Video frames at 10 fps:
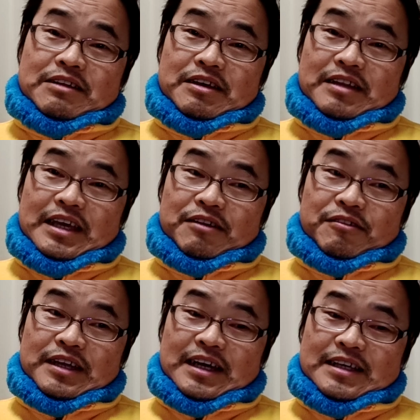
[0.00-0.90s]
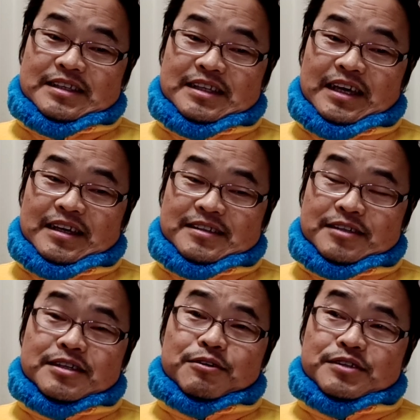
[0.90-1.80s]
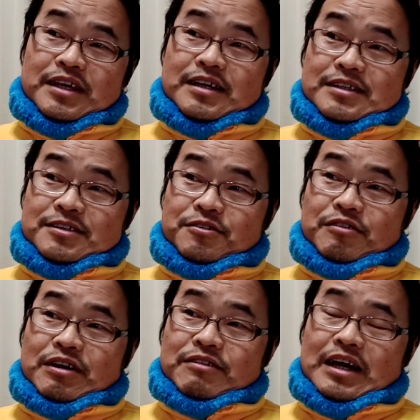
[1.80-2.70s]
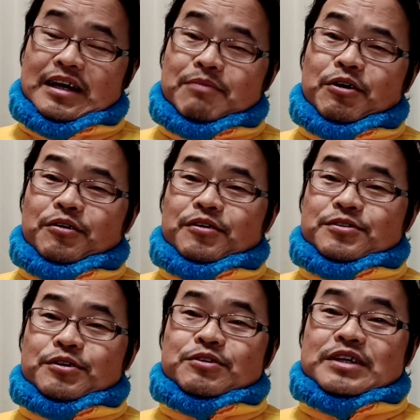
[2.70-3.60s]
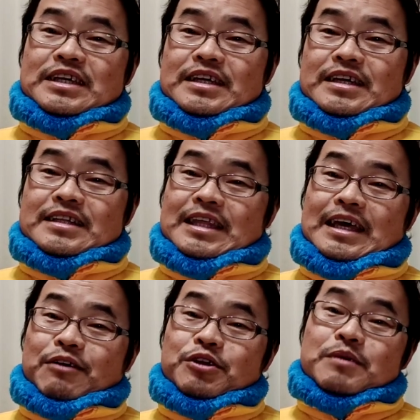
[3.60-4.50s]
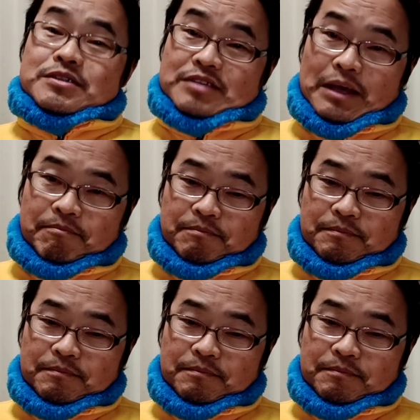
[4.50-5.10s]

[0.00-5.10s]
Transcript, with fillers: ルではね、こんな感じで節約生活のノウハウなんかも時々やっておりますので、